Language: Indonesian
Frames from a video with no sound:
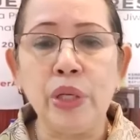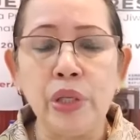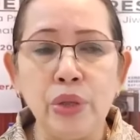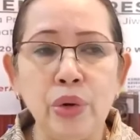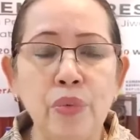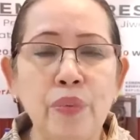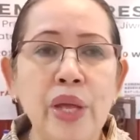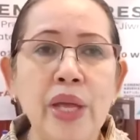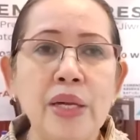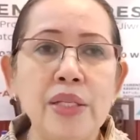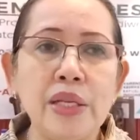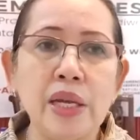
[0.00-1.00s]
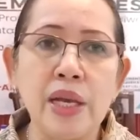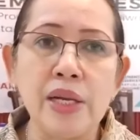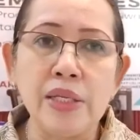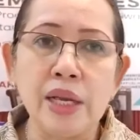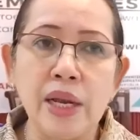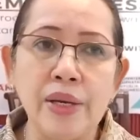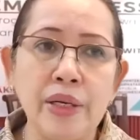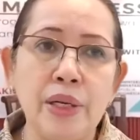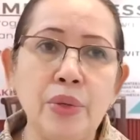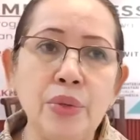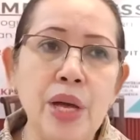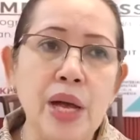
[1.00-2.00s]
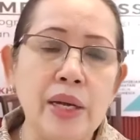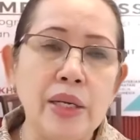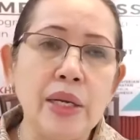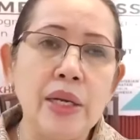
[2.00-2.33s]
yang ada jalan keluar